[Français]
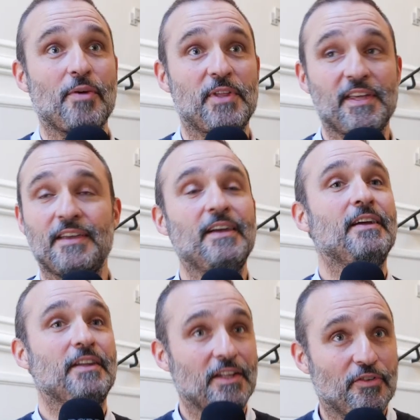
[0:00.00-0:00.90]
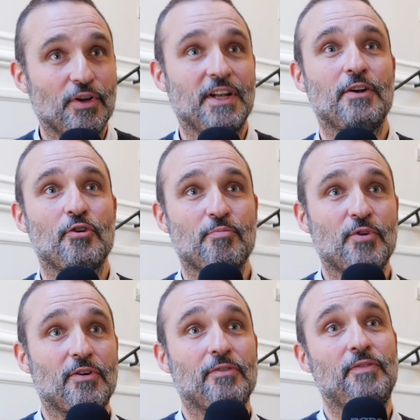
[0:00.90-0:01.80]
à pied, isoler les
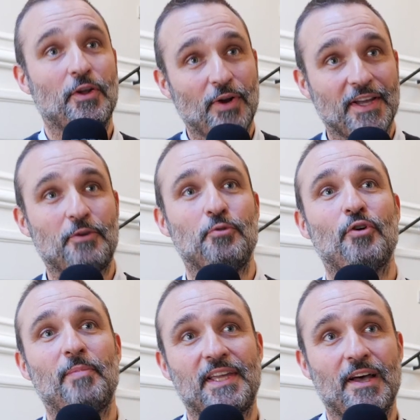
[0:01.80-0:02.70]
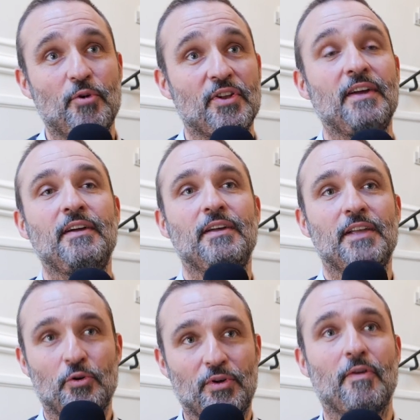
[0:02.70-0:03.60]
logements, faire de l'agriculture bas carbone,
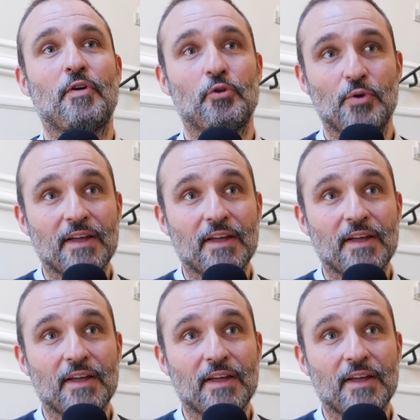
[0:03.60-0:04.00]
et donc il va falloir de